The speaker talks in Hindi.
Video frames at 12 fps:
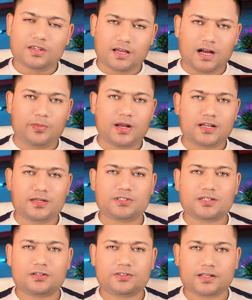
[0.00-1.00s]
या हमारी टीम
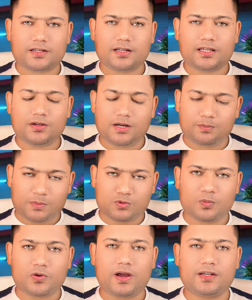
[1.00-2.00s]
से कॉन्टैक्ट करके हम
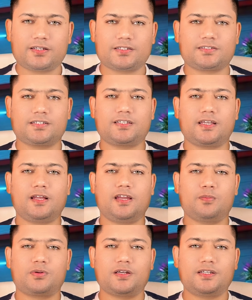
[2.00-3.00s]
आपको प्रोवाइड कर सकते हैं
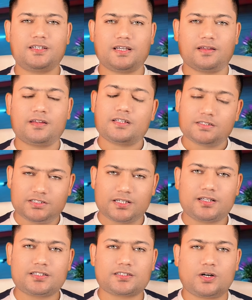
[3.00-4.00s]
हीलियम टेन ठीक है
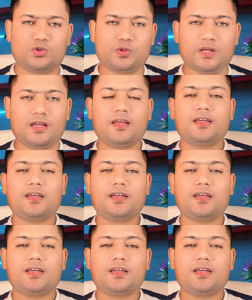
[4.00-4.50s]
जंगल स्काउट भी